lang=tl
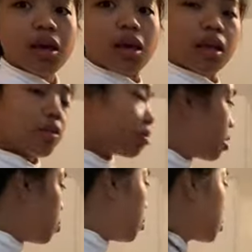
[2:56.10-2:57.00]
Eh,
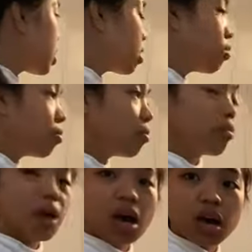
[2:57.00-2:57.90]
hindi po
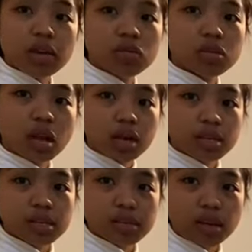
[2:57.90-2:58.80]
masyadong maayos
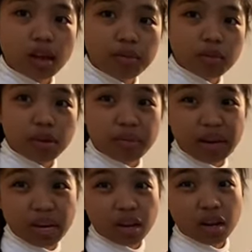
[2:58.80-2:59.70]
guys kasi alam niyo
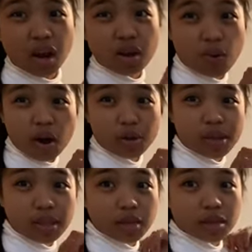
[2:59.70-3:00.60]
naman, araw-araw
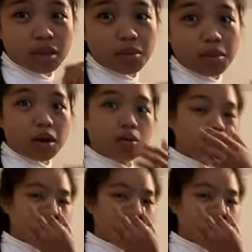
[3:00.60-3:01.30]
tayo nagtatrabaho.